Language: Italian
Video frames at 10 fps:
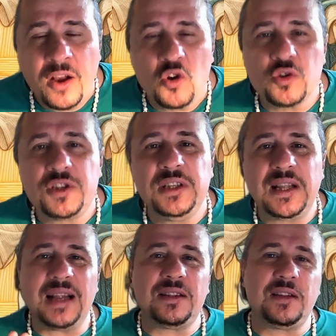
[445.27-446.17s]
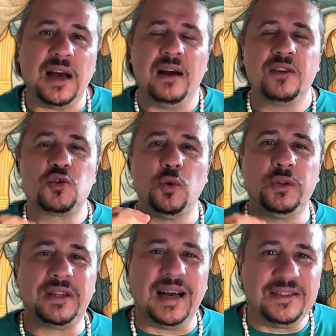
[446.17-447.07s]
non si tratta
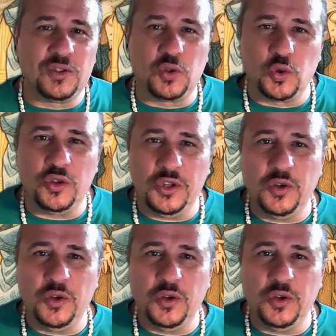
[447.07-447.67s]
soltanto di